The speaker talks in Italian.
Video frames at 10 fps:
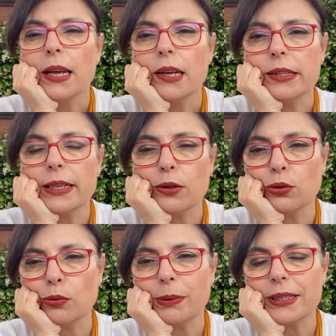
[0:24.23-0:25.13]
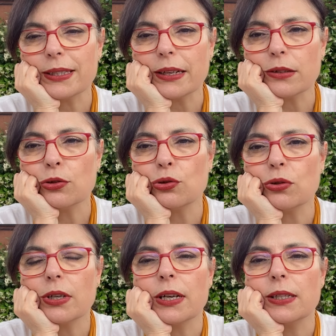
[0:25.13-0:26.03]
Il secondo
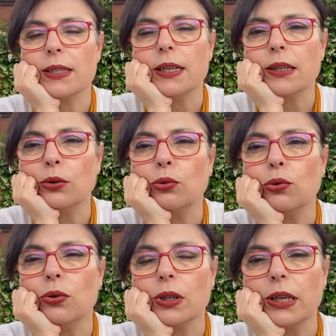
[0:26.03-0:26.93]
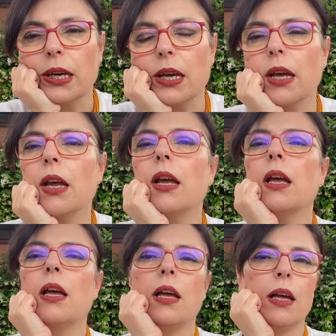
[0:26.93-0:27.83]
passaggio è stato che
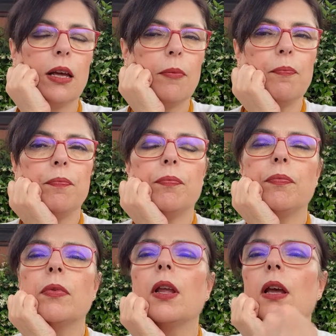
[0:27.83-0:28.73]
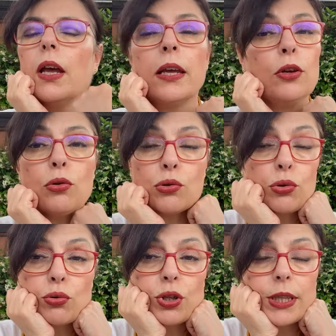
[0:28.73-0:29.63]
ehm, e io non
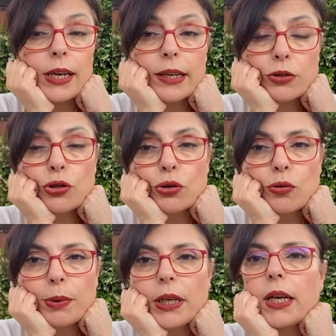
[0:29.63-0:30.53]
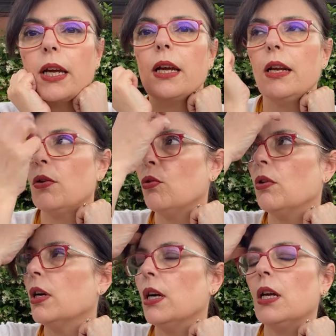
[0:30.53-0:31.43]
sono riuscita a leggerlo perché
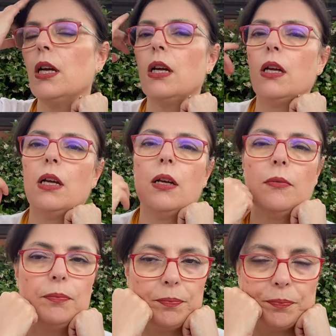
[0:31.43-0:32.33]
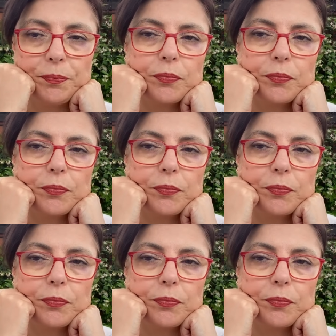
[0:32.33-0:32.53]
non... Ehm,